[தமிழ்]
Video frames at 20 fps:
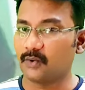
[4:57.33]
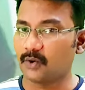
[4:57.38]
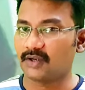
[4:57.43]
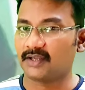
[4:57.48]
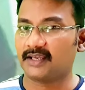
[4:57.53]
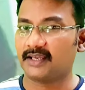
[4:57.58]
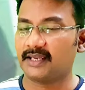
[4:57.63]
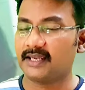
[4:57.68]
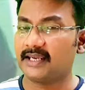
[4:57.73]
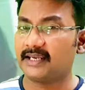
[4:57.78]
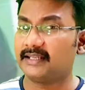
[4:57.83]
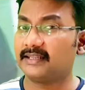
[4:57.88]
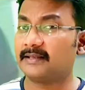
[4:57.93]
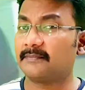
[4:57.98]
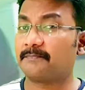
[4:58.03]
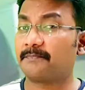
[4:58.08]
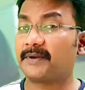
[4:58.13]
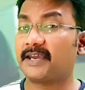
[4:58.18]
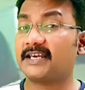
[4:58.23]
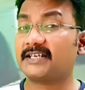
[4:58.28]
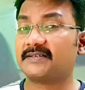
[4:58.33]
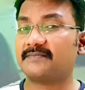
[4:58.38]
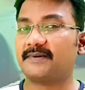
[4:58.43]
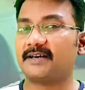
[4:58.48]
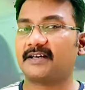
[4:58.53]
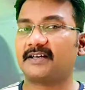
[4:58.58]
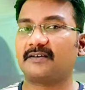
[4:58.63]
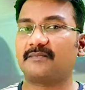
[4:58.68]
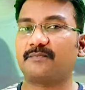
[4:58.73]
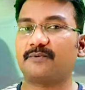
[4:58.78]
ஓகே இந்த பேஸ்
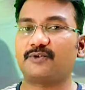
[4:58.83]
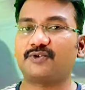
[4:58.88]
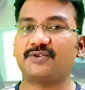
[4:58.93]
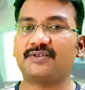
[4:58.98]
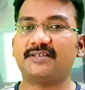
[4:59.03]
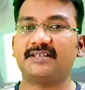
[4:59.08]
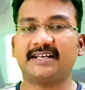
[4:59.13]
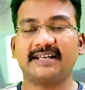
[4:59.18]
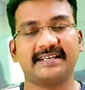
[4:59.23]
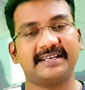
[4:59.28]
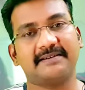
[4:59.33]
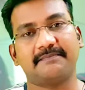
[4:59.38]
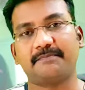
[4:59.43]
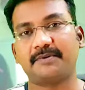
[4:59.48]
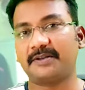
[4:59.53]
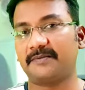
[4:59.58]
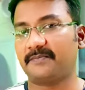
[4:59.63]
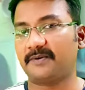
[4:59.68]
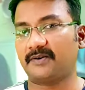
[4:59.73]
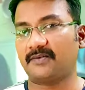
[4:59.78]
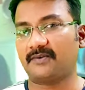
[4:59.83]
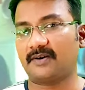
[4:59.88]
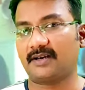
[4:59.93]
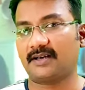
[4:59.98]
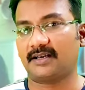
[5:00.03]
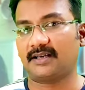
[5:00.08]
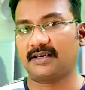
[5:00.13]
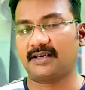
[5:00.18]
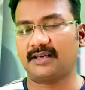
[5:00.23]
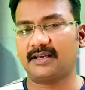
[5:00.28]
மேக்கர் ப்ரொசீஜரை எப்படி பண்ணுவாங்க
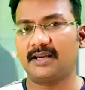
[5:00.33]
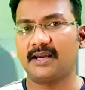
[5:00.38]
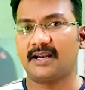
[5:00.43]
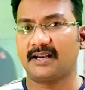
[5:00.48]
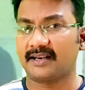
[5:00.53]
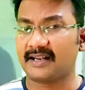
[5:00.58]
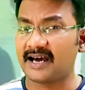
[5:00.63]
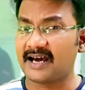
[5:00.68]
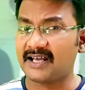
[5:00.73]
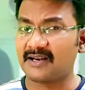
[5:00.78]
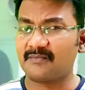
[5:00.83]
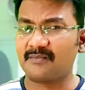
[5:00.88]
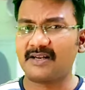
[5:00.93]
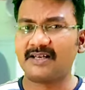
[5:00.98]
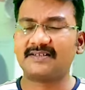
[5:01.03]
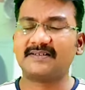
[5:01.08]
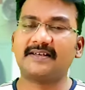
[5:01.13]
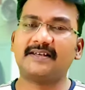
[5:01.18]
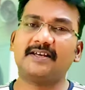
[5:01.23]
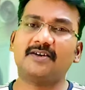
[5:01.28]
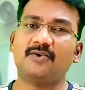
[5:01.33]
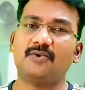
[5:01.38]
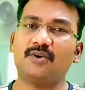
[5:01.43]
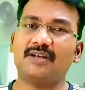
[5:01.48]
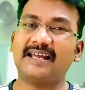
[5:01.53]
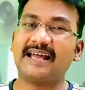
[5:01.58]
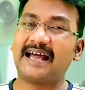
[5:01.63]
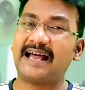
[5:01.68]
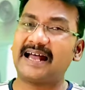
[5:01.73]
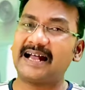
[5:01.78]
நார்மலாக செய்யக்கூடிய
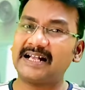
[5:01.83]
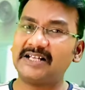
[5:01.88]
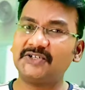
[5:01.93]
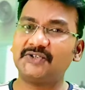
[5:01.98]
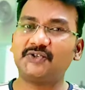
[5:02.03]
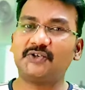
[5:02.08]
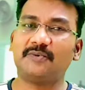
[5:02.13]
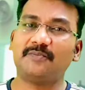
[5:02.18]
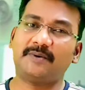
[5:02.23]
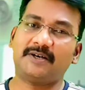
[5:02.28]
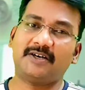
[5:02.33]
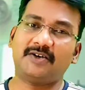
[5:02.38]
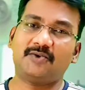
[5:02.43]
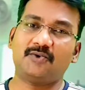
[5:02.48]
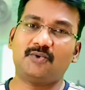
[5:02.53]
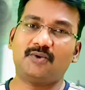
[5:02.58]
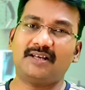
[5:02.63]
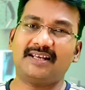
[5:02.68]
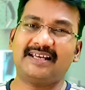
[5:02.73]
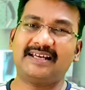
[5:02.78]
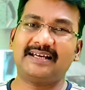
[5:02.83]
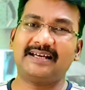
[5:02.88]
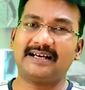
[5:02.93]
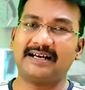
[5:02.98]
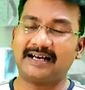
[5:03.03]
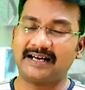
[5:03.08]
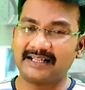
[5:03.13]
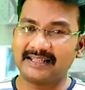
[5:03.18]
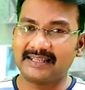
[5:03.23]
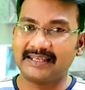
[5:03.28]
ஆன்ஜியோ பண்ணக்கூடிய
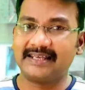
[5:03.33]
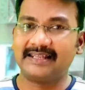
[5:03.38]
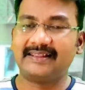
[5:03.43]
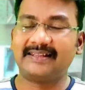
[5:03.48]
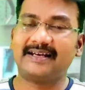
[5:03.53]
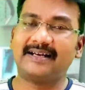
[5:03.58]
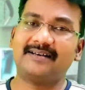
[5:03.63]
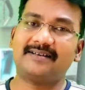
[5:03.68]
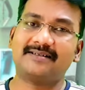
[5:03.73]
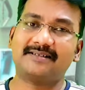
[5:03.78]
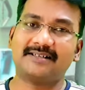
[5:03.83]
அதே தேட்டர்